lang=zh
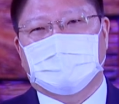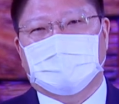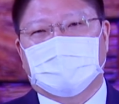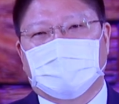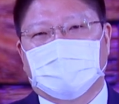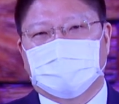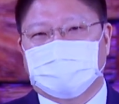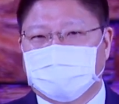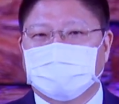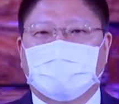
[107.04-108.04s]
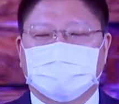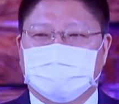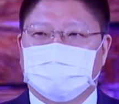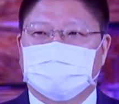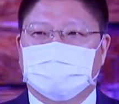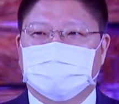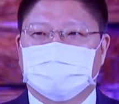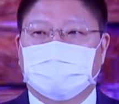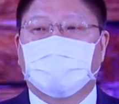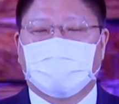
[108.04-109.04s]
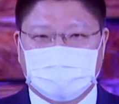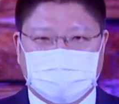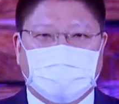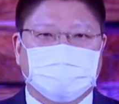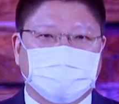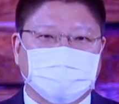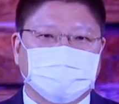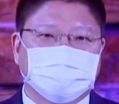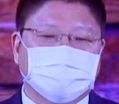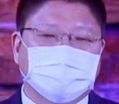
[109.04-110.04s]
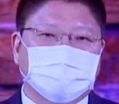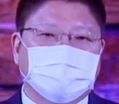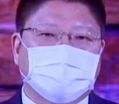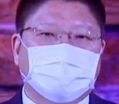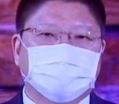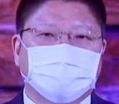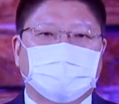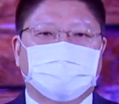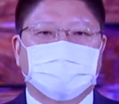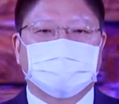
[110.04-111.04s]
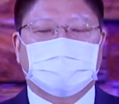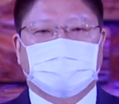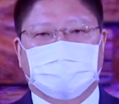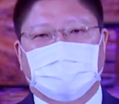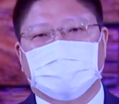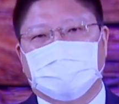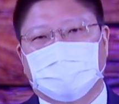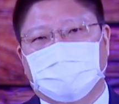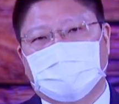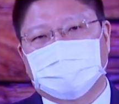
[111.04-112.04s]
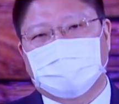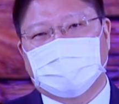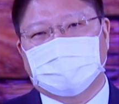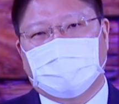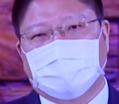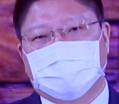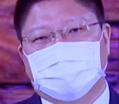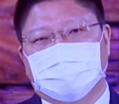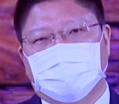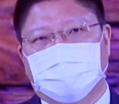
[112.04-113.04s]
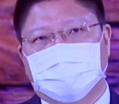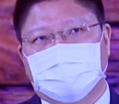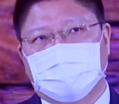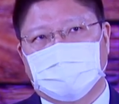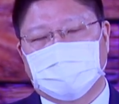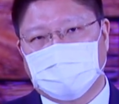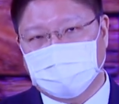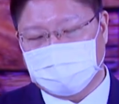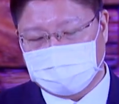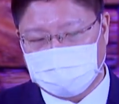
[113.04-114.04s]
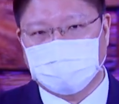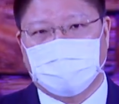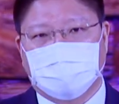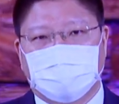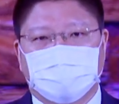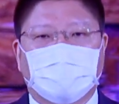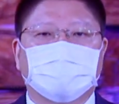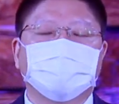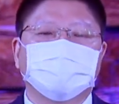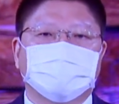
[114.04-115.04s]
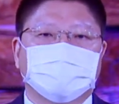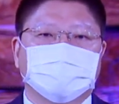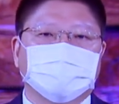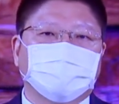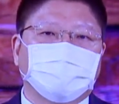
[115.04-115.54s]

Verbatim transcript: 呃，修道的一个道化家庭，那后续要分享爷爷一段非常哦呃特别的一段故事。